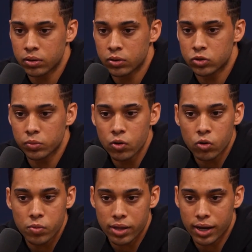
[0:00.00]
sumiu com
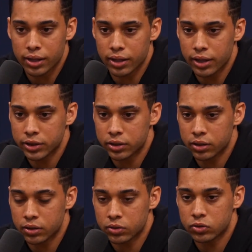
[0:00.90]
meus HDs,
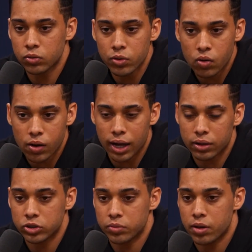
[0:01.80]
sumiu com
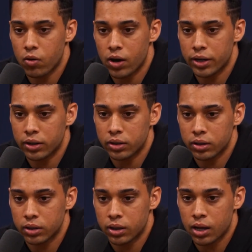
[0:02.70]
cartão de memória.
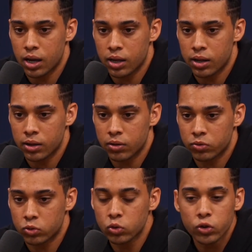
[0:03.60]

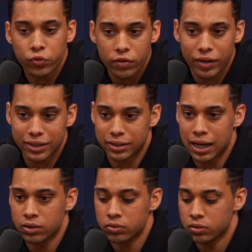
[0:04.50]
Tudo foi
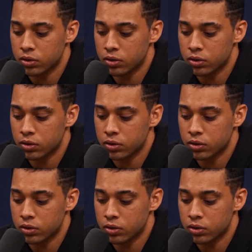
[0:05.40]
vazado.